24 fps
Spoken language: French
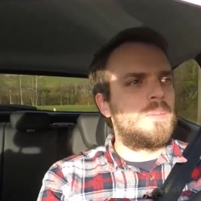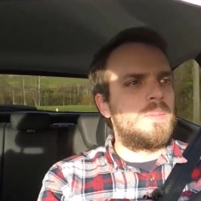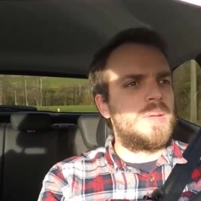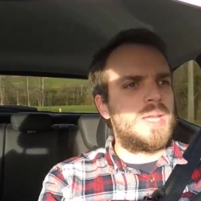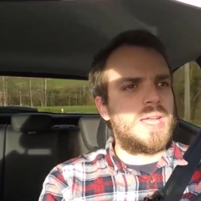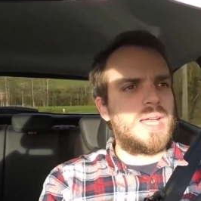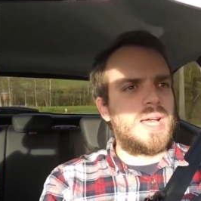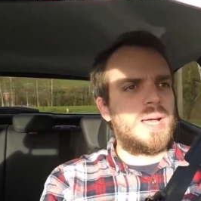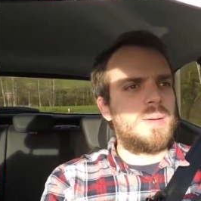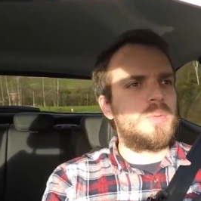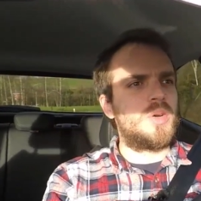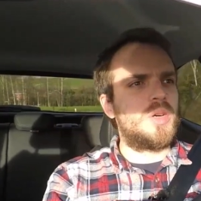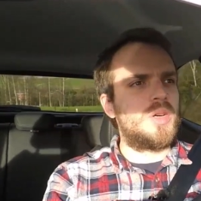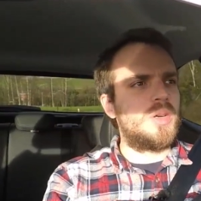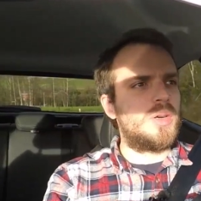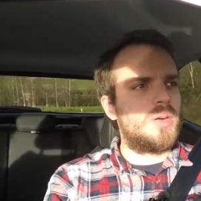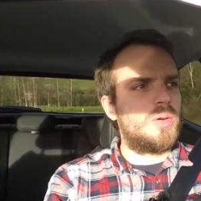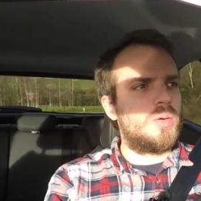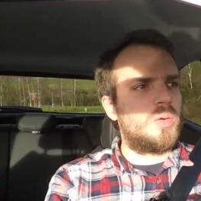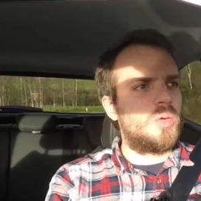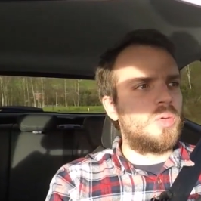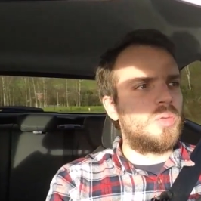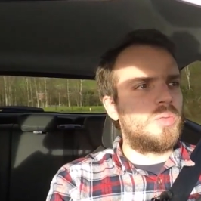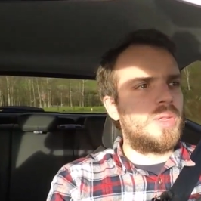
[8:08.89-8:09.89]
mais à
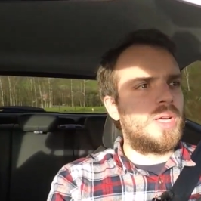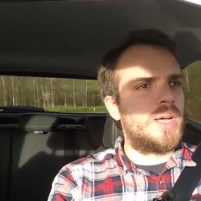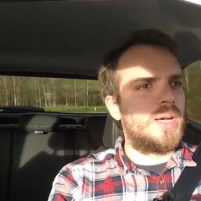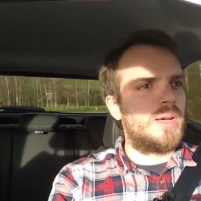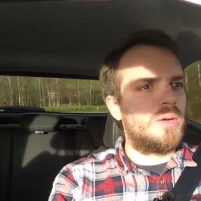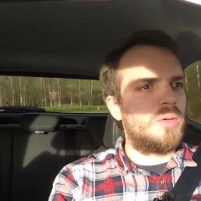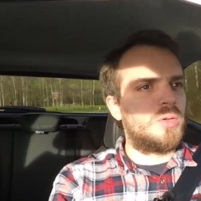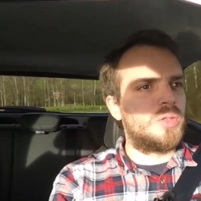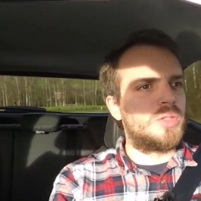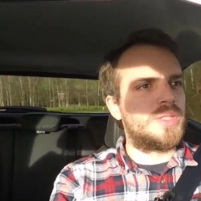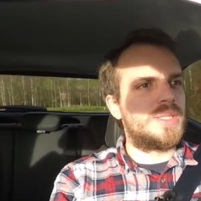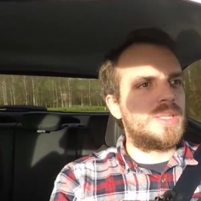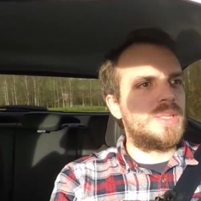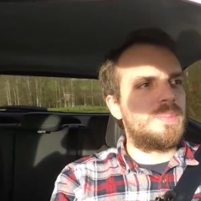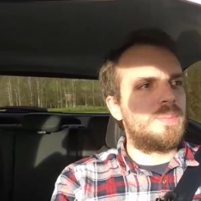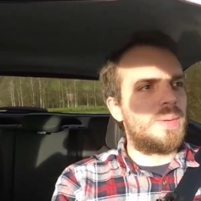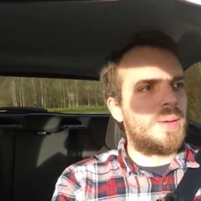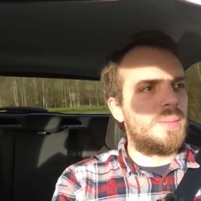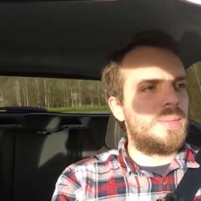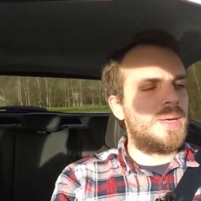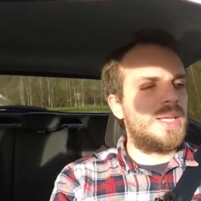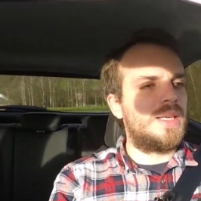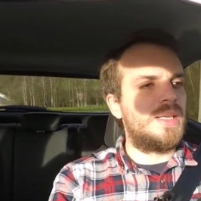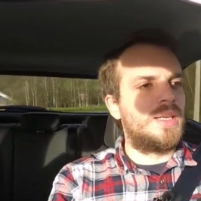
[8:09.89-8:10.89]
bord, on a aussi
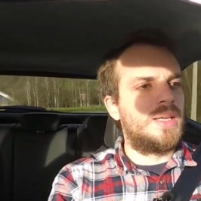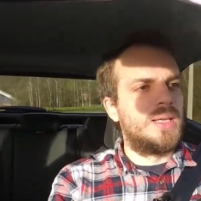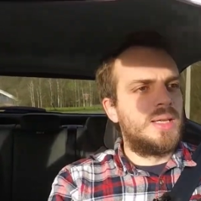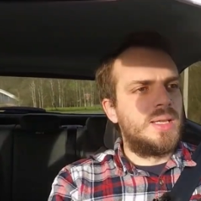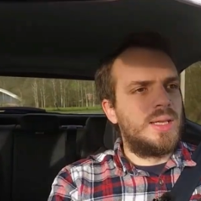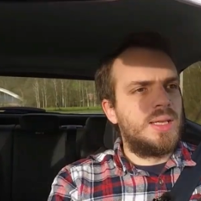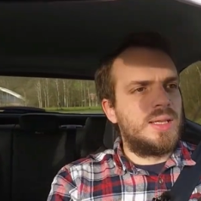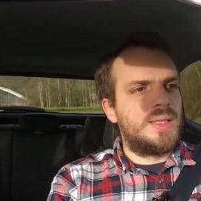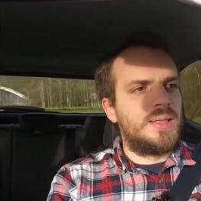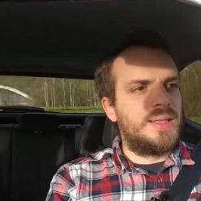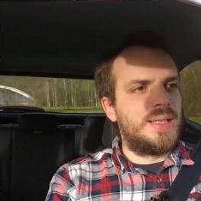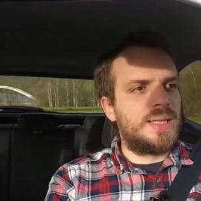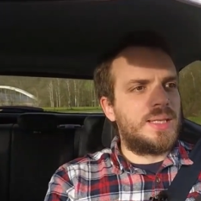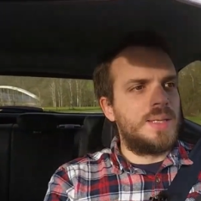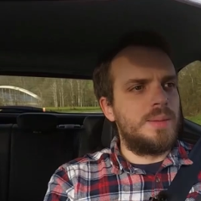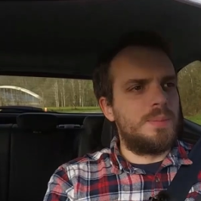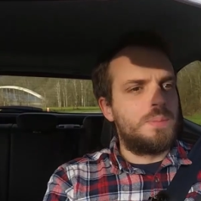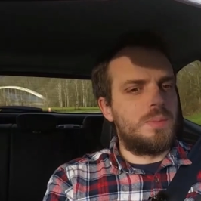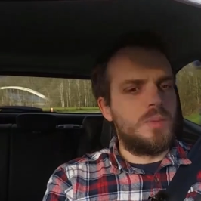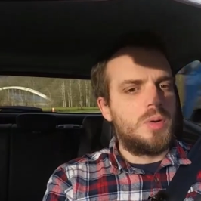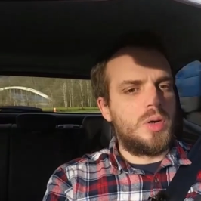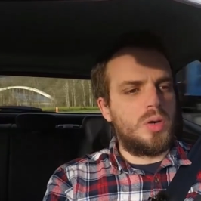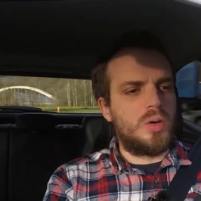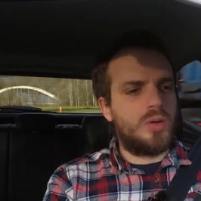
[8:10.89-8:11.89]
pas mal
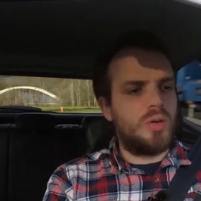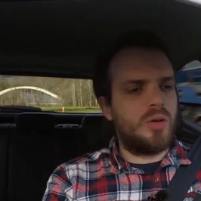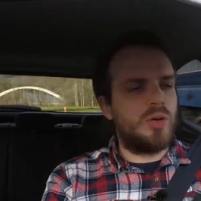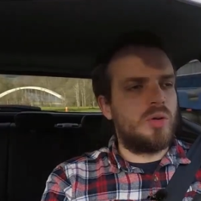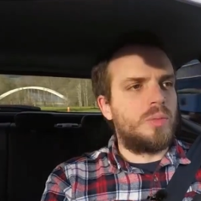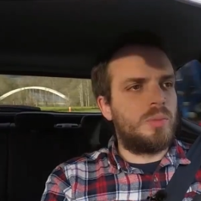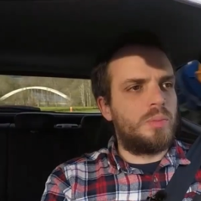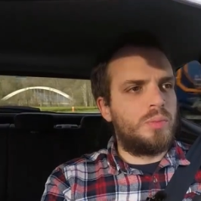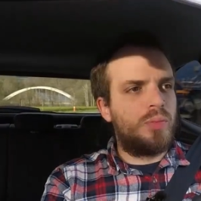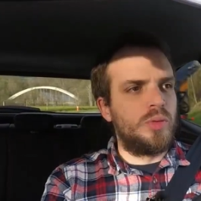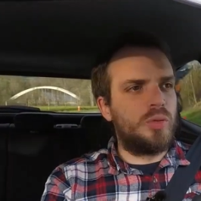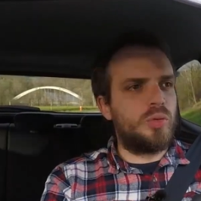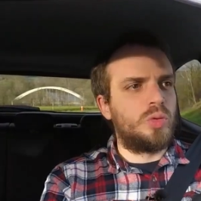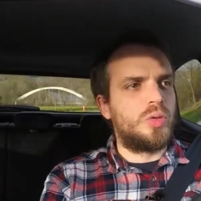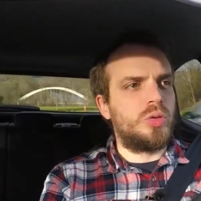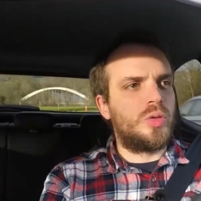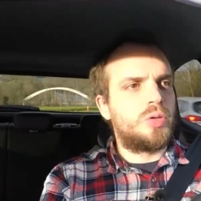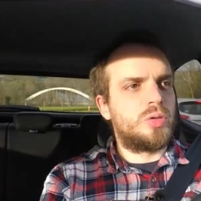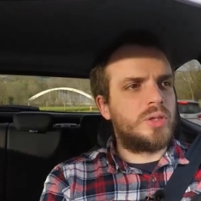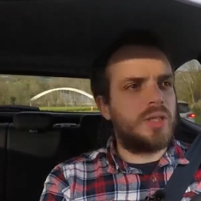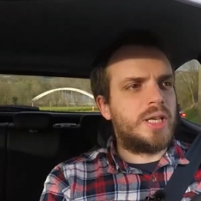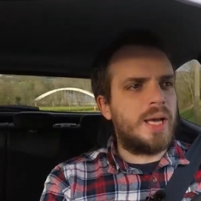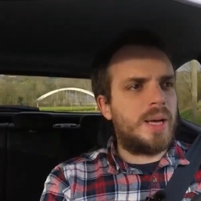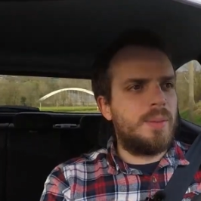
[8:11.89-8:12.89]
d'équipements euh,
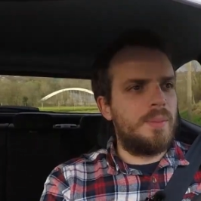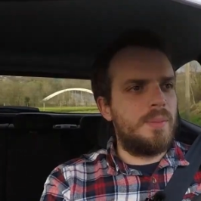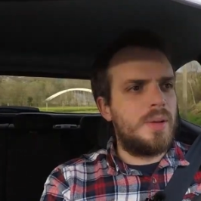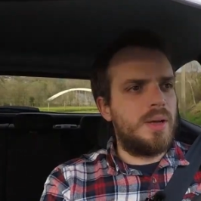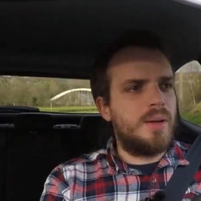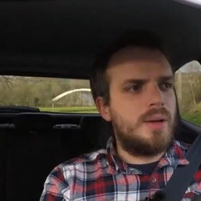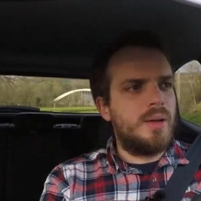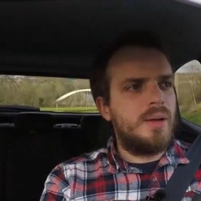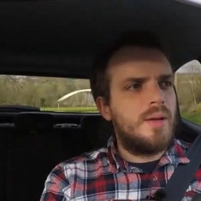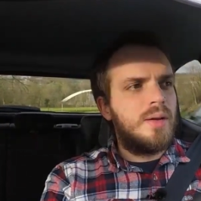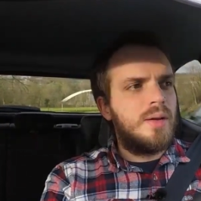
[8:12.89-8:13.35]
plutôt haut de gamme.